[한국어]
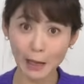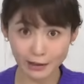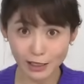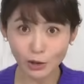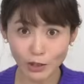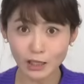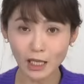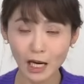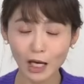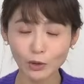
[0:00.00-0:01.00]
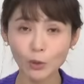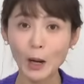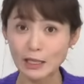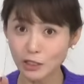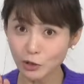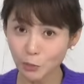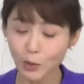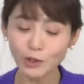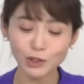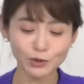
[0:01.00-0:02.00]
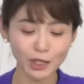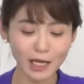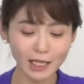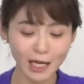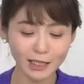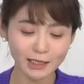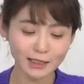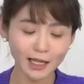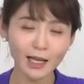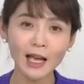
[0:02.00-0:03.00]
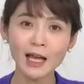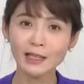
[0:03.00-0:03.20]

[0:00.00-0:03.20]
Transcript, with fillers: 받을 것인가도 관전 포인트 중에 하나였는데